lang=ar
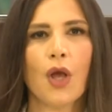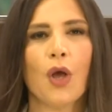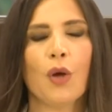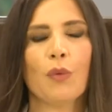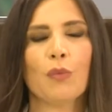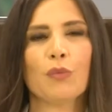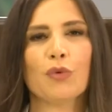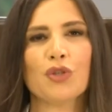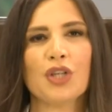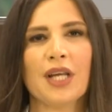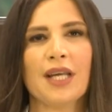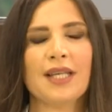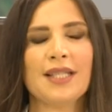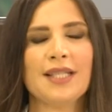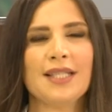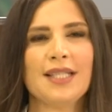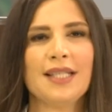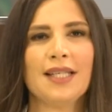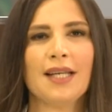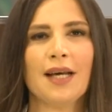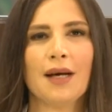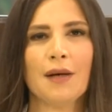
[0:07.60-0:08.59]

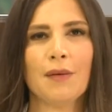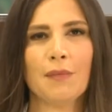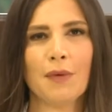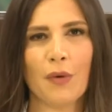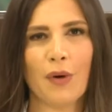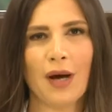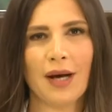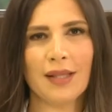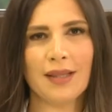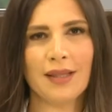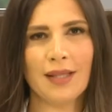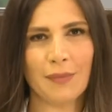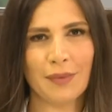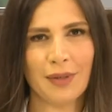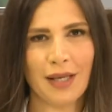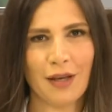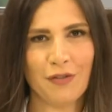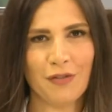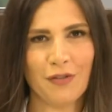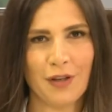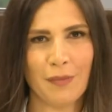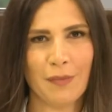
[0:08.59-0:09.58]
مشاهدينا موعدنا
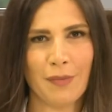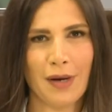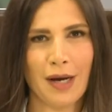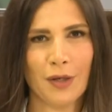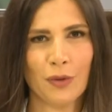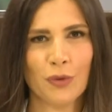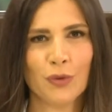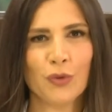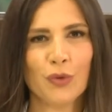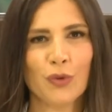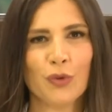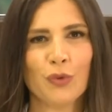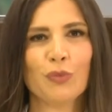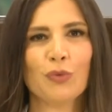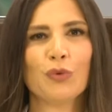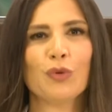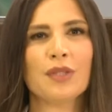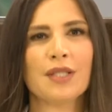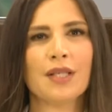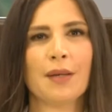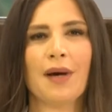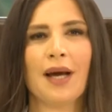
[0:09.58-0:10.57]
مكفي معكم
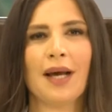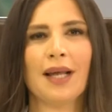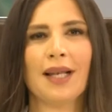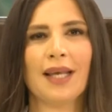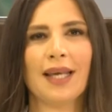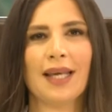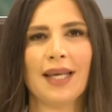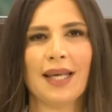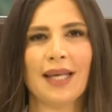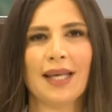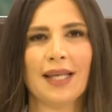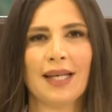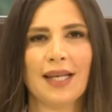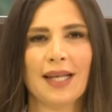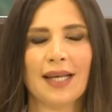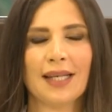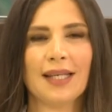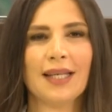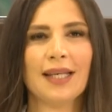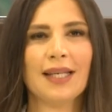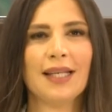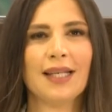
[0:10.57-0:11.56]
بقول صباح الخير
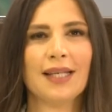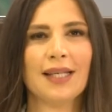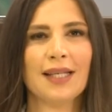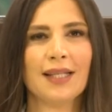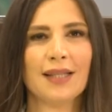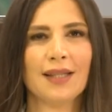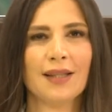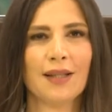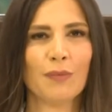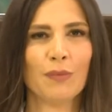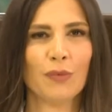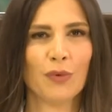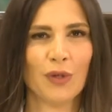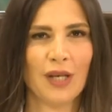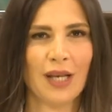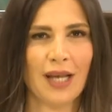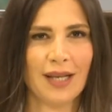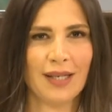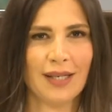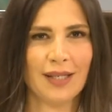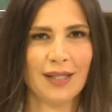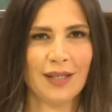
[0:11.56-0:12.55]
لكل يلي انضموا
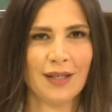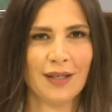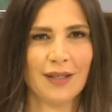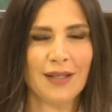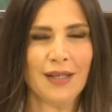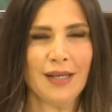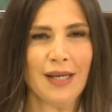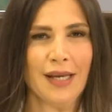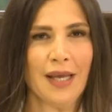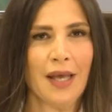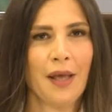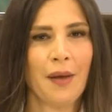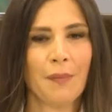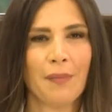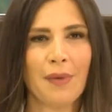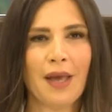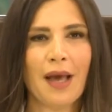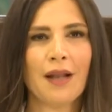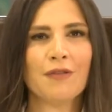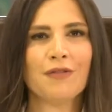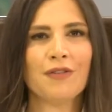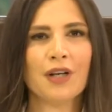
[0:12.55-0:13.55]
لنا
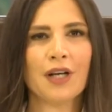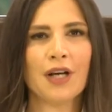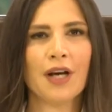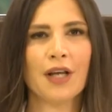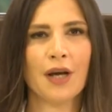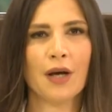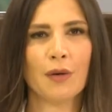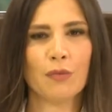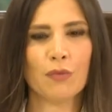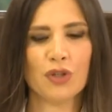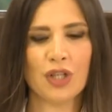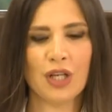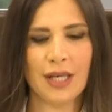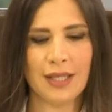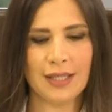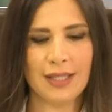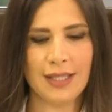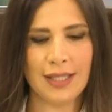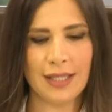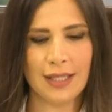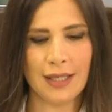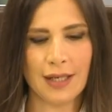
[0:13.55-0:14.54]
بهالفقرة
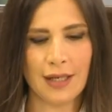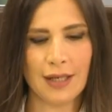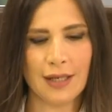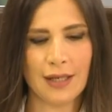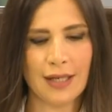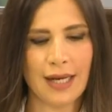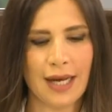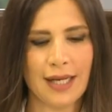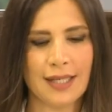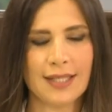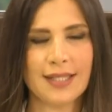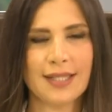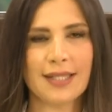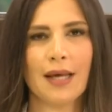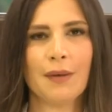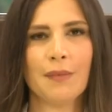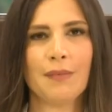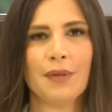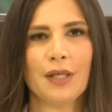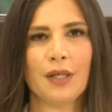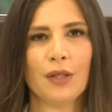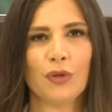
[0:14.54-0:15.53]
مشاهدينا رح
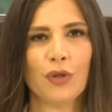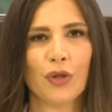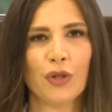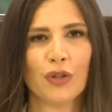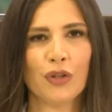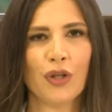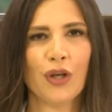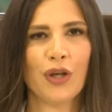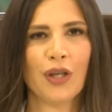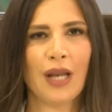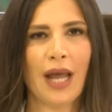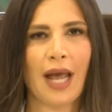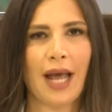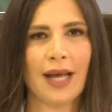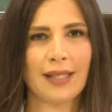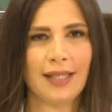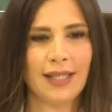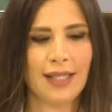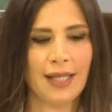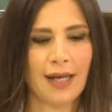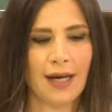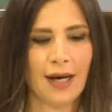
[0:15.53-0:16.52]
نستقبل الدكتور
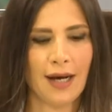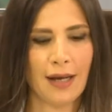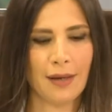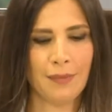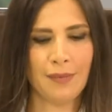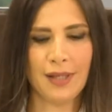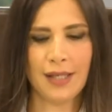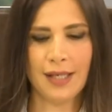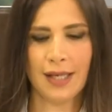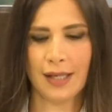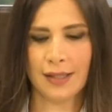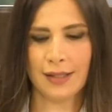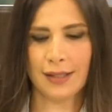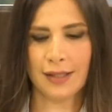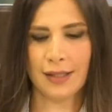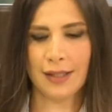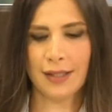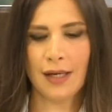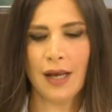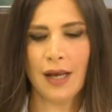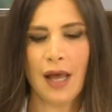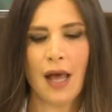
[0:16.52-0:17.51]
حنينة أبي
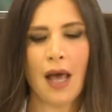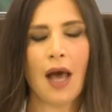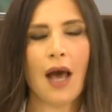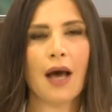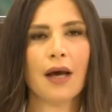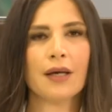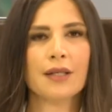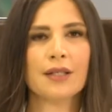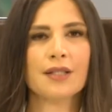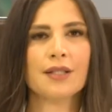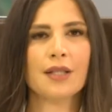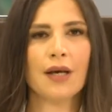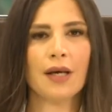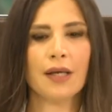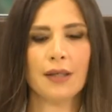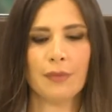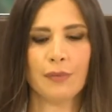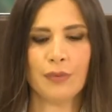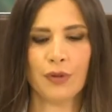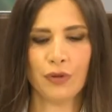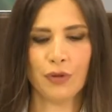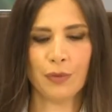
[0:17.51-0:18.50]
نادر
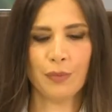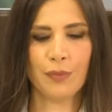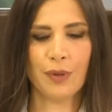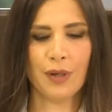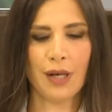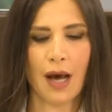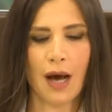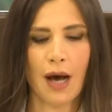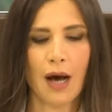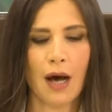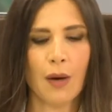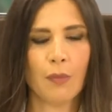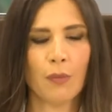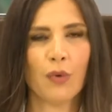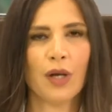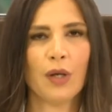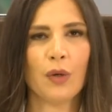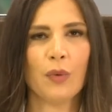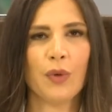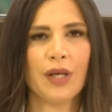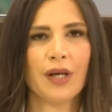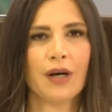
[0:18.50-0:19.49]
أخصائي بالطب العام
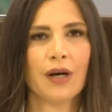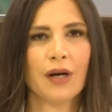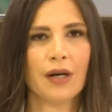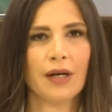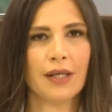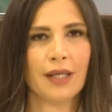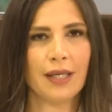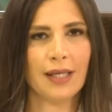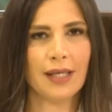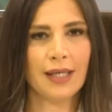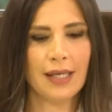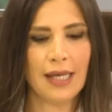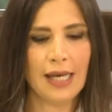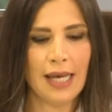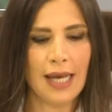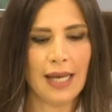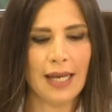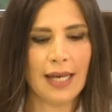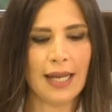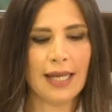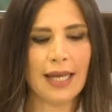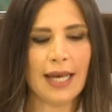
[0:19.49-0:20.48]
والوقاية
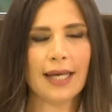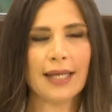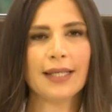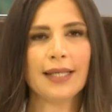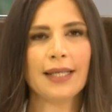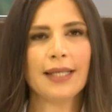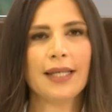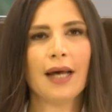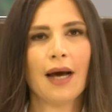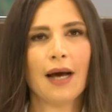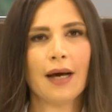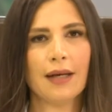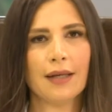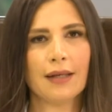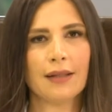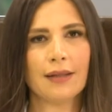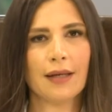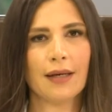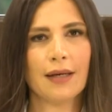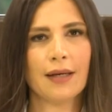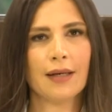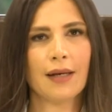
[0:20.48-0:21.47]
ليحكينا
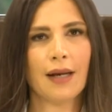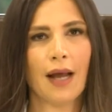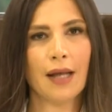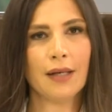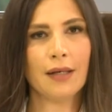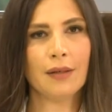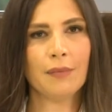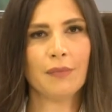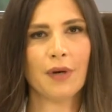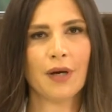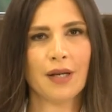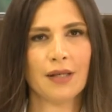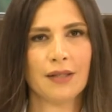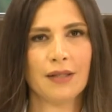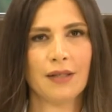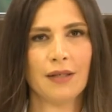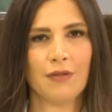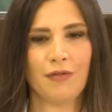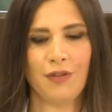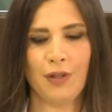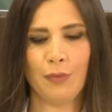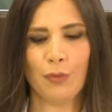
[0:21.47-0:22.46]
أكثر عن مرض
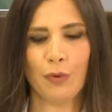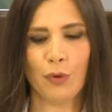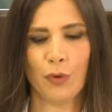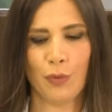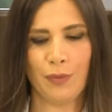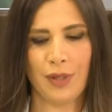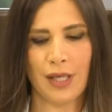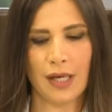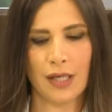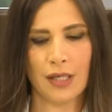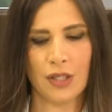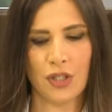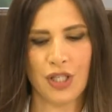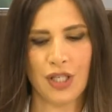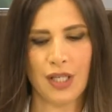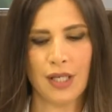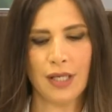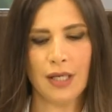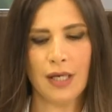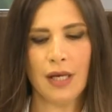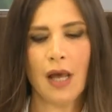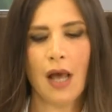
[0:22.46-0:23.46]

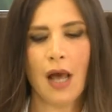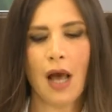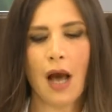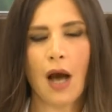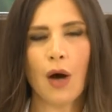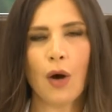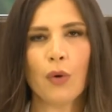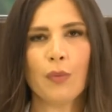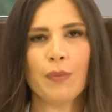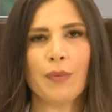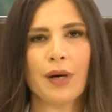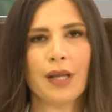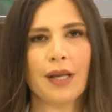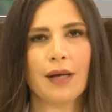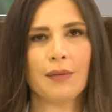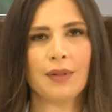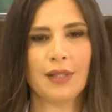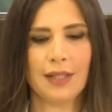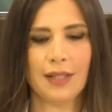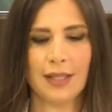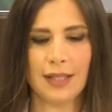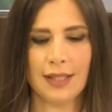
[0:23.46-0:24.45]
الفيبروميالجي أو
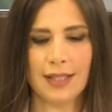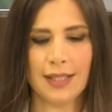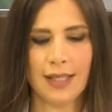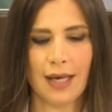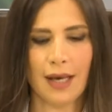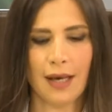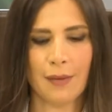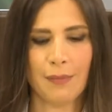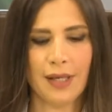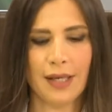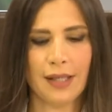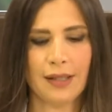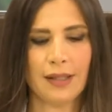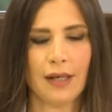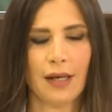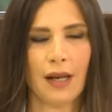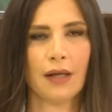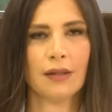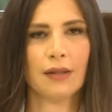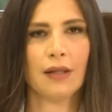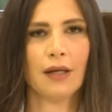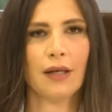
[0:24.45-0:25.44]
مرض التهابات
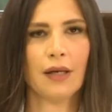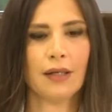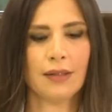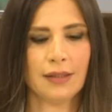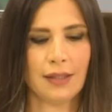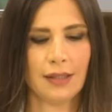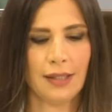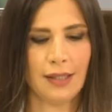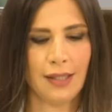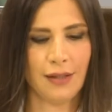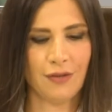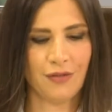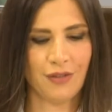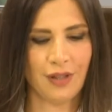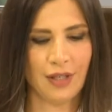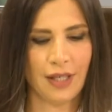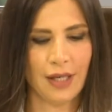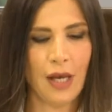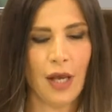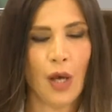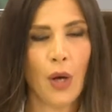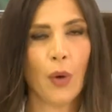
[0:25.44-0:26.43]
العضلات الليفة
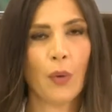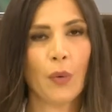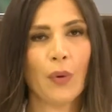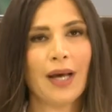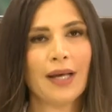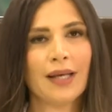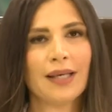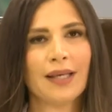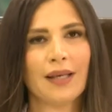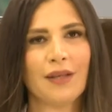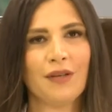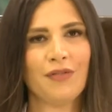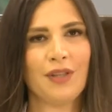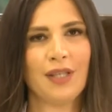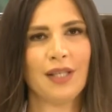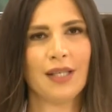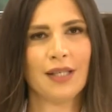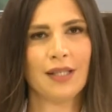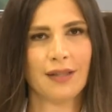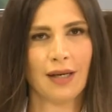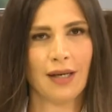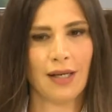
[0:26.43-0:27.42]

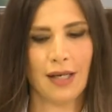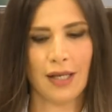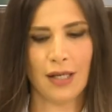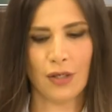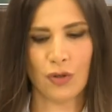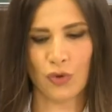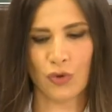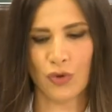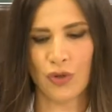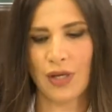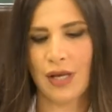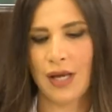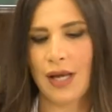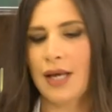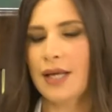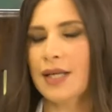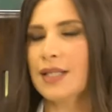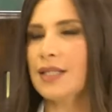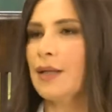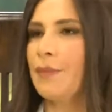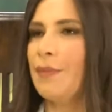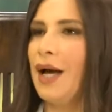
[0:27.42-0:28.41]
وكيفية علاجه
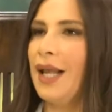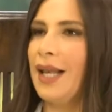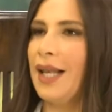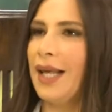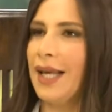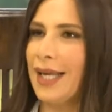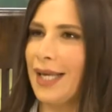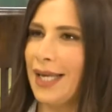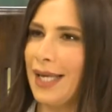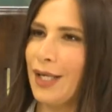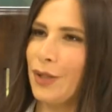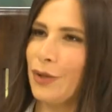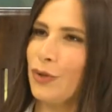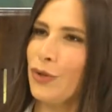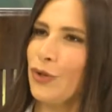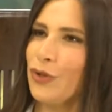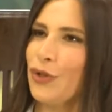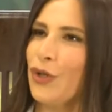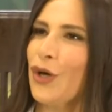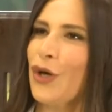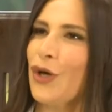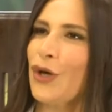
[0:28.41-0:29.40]
صباح الخير صباح
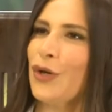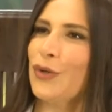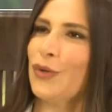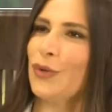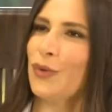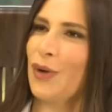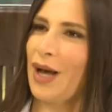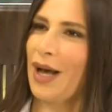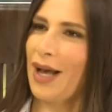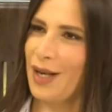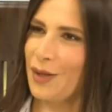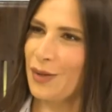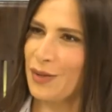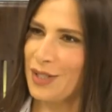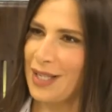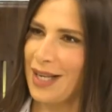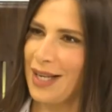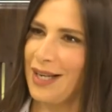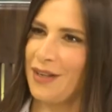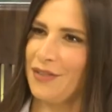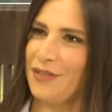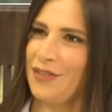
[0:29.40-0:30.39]
دكتور وأهلا
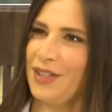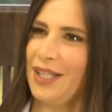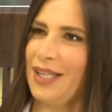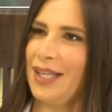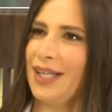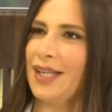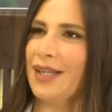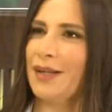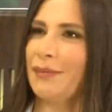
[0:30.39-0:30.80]
وسهلا فيك